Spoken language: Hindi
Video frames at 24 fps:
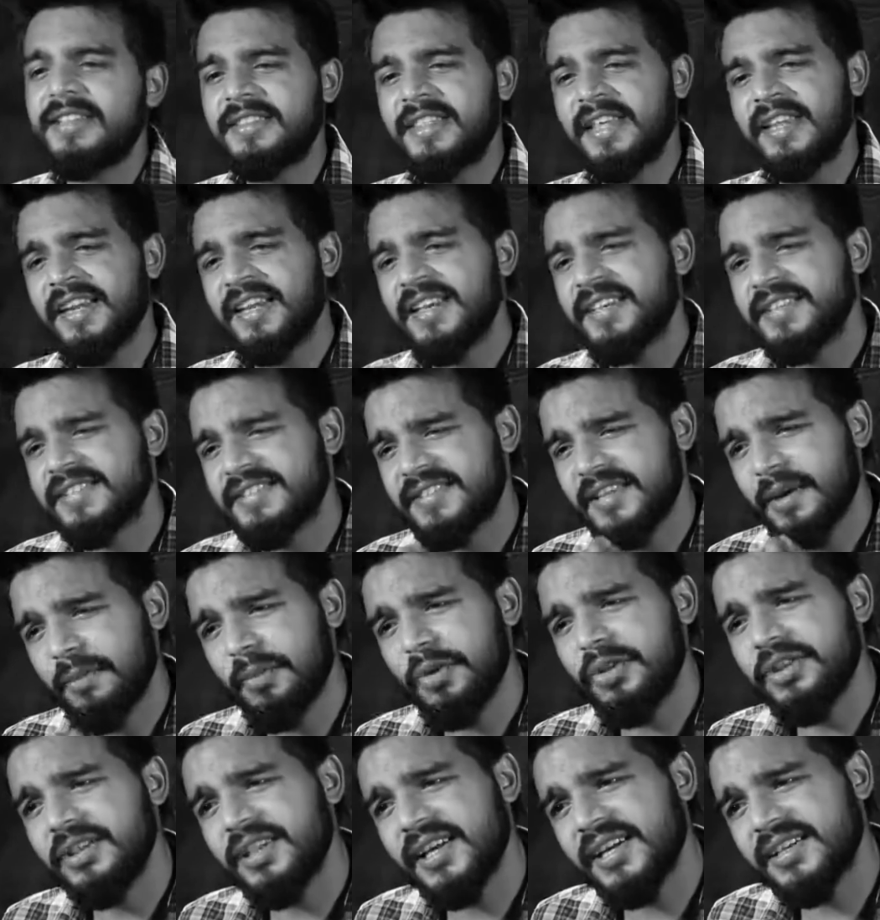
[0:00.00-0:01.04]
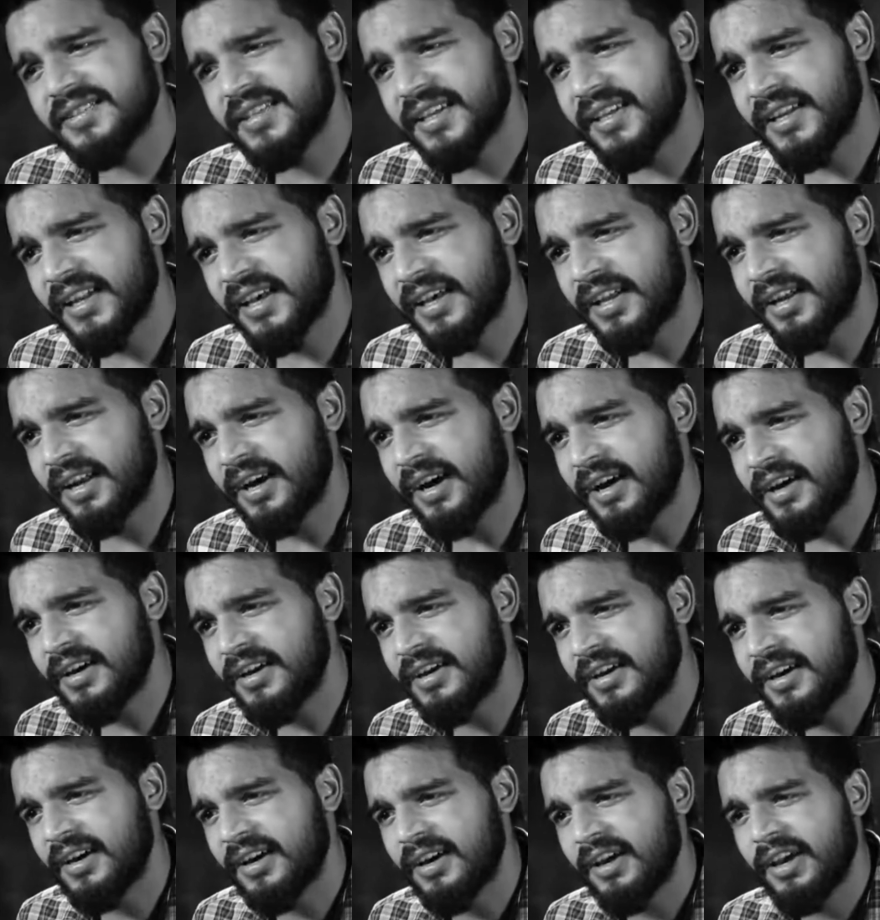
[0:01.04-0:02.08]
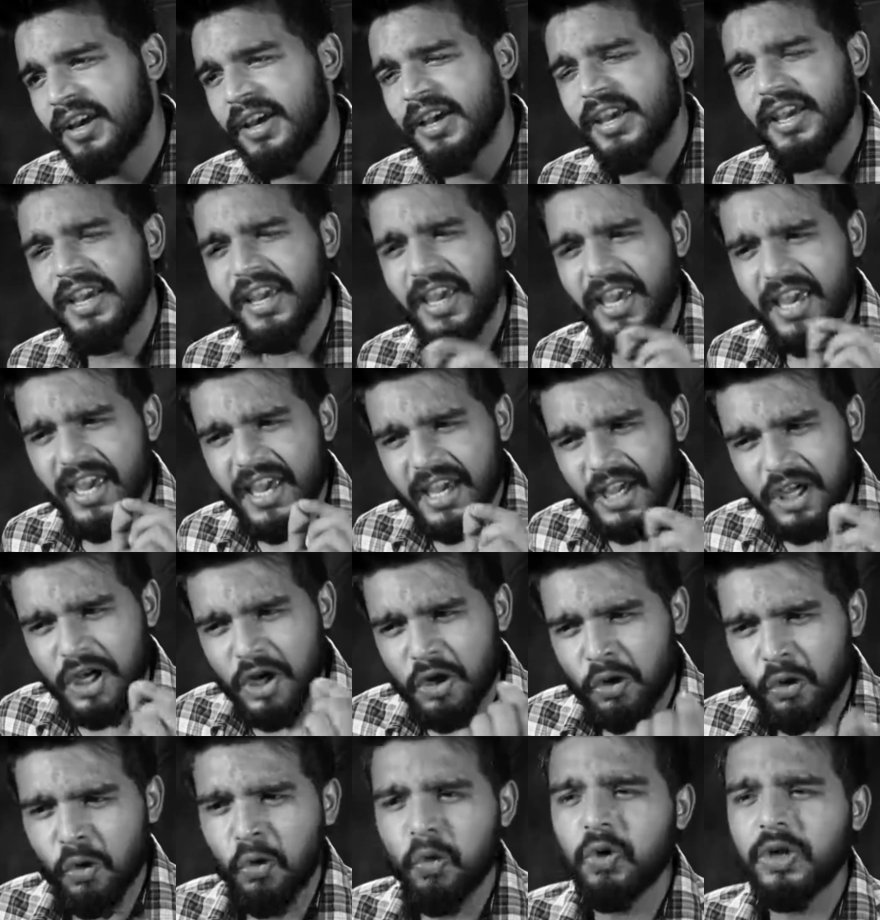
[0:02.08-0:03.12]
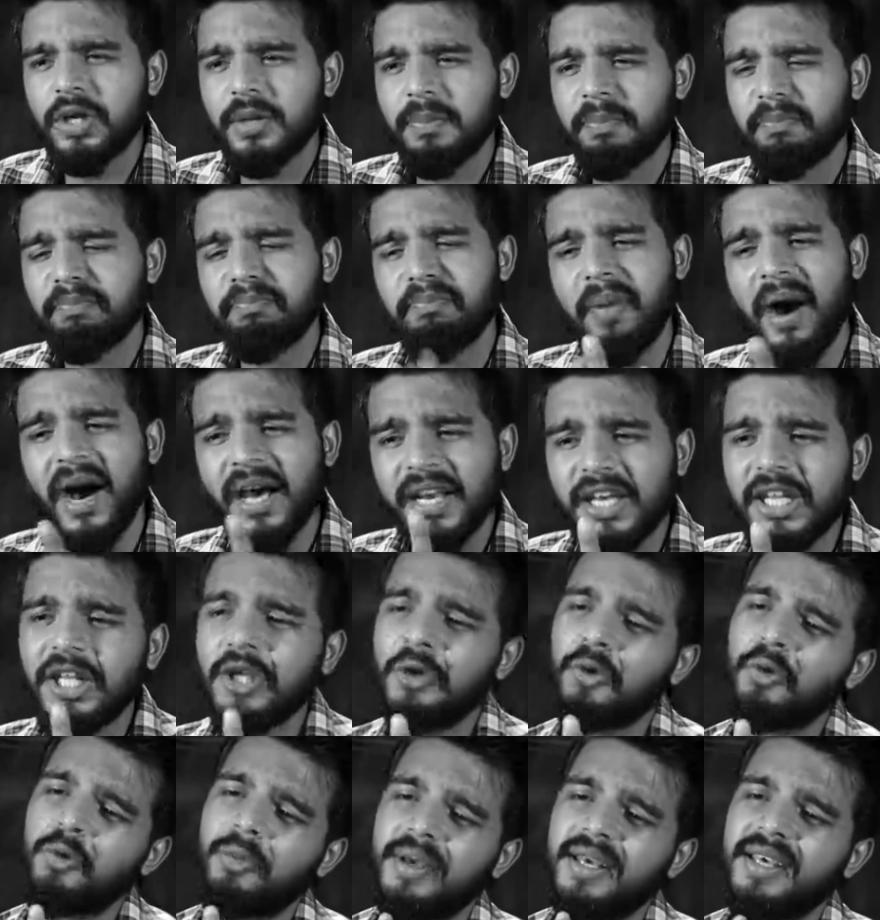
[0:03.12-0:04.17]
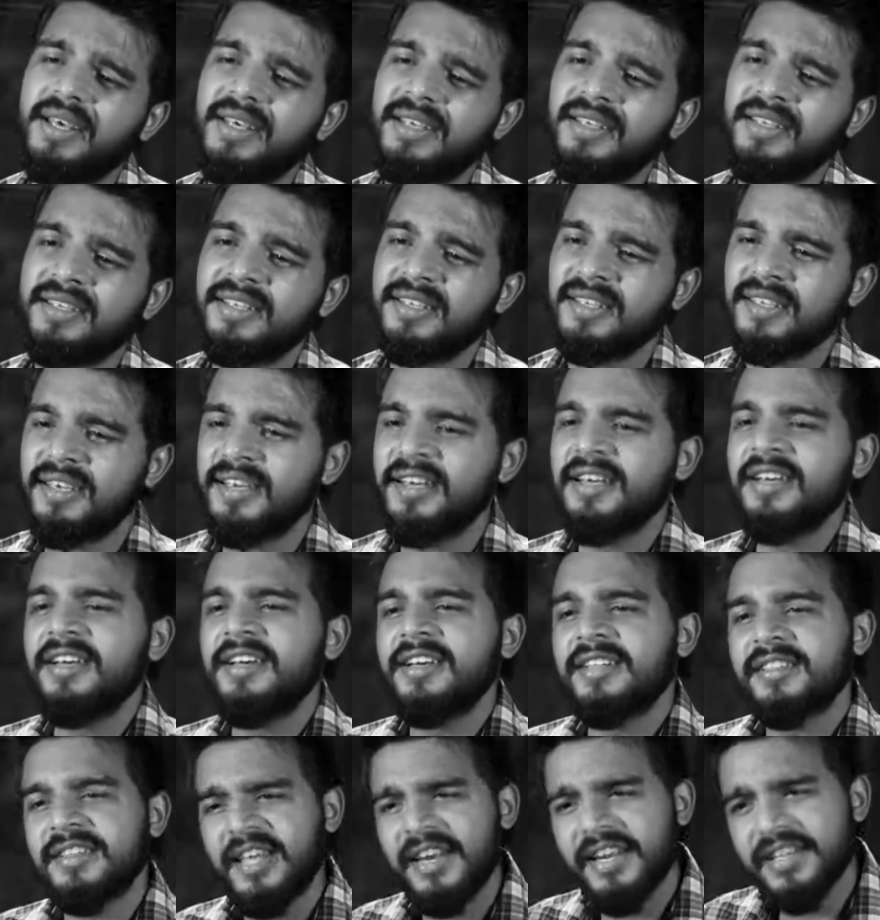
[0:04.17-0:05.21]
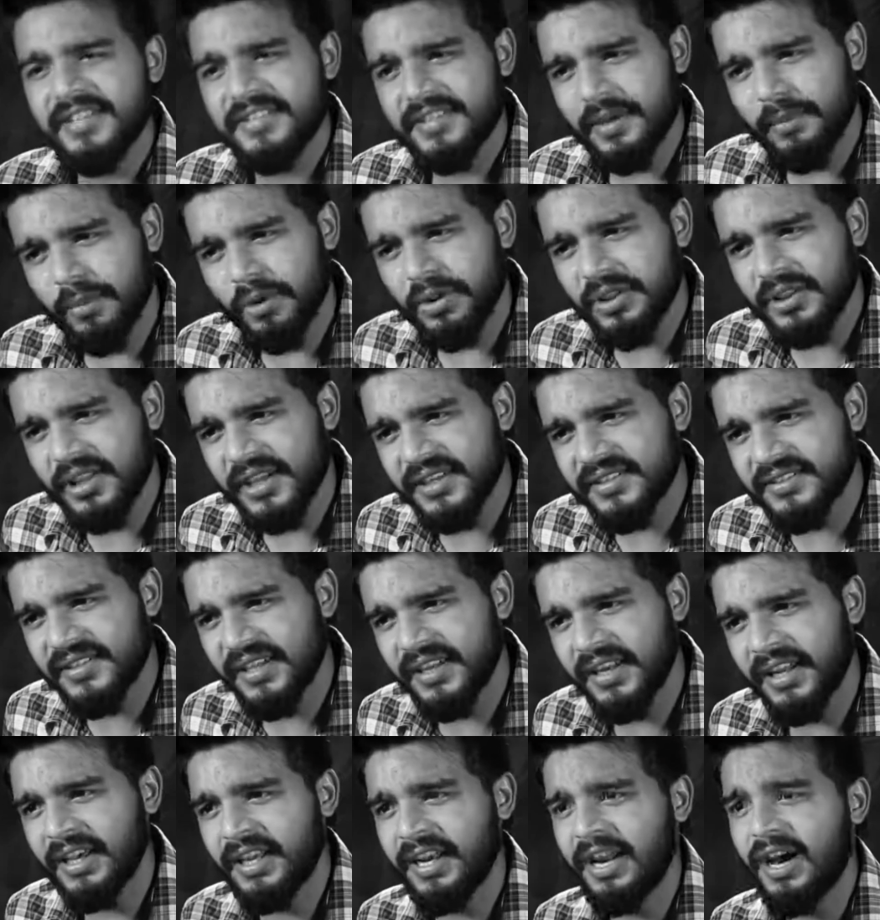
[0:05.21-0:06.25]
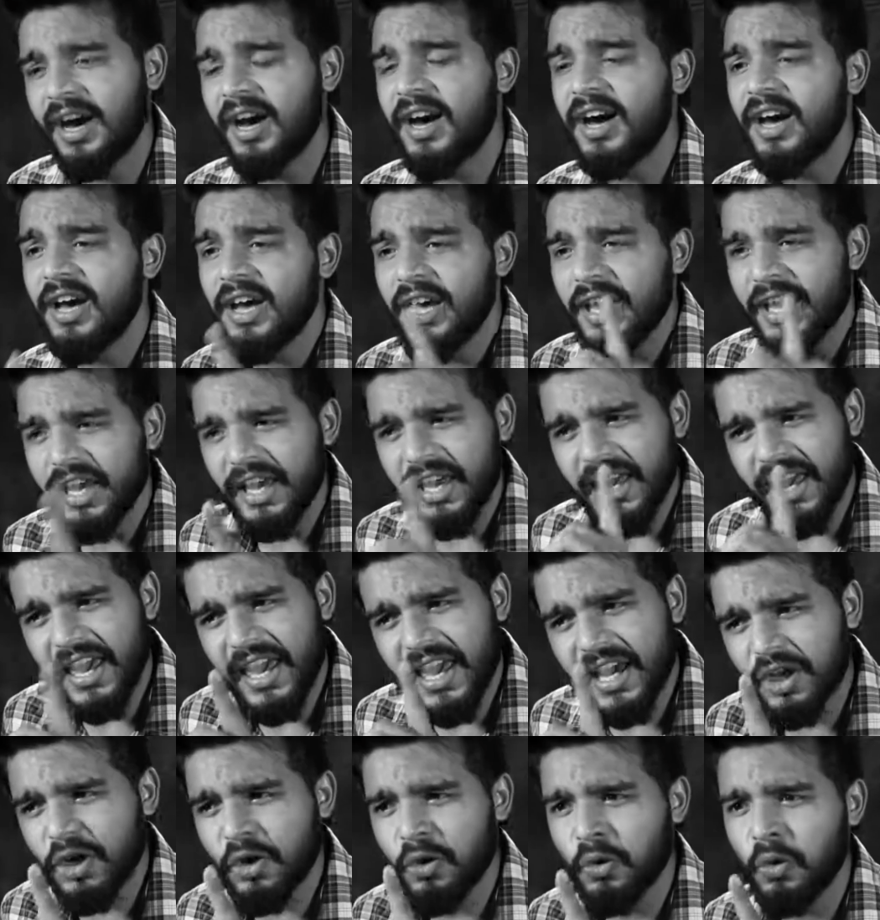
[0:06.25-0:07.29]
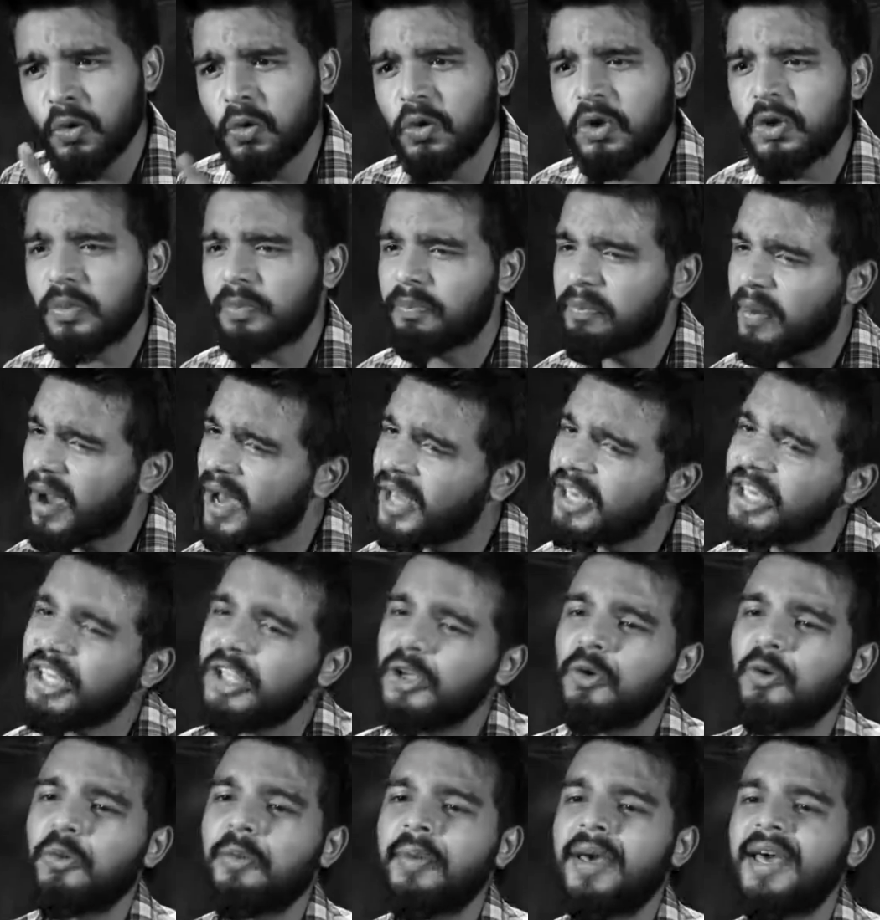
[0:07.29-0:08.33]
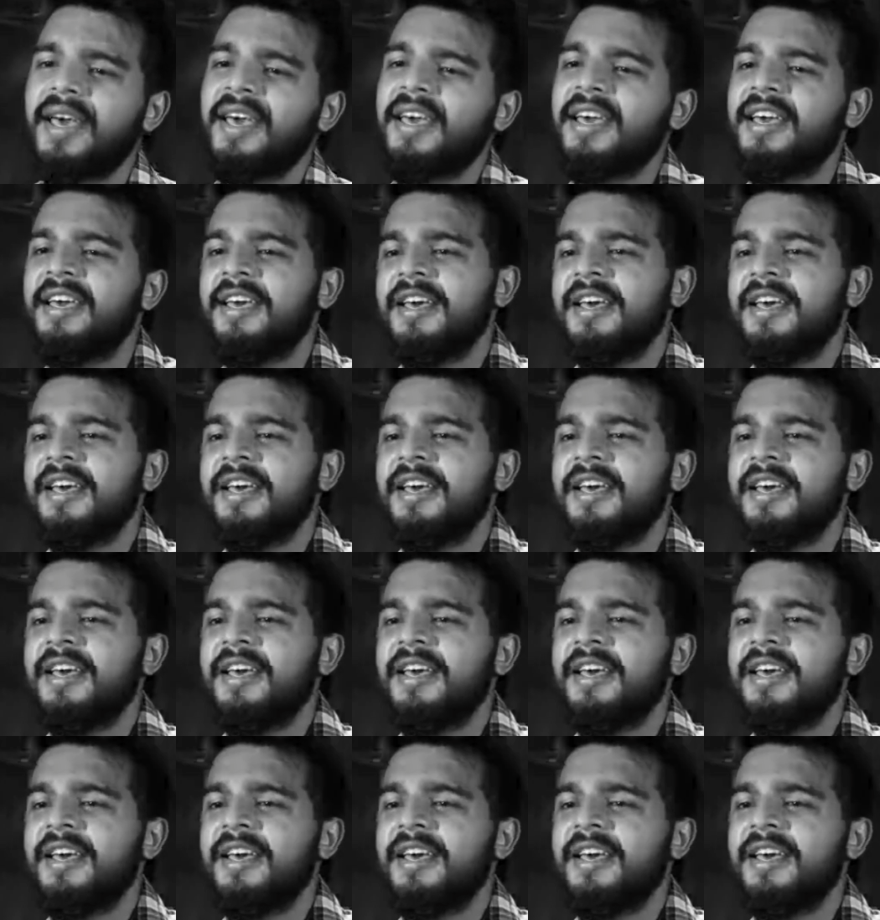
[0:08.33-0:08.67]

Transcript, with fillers: तेरे समुंदर से निकला एक घूट पानी हूं मैं तेरे समुंदर से निकला एक घूट पानी हूं मैं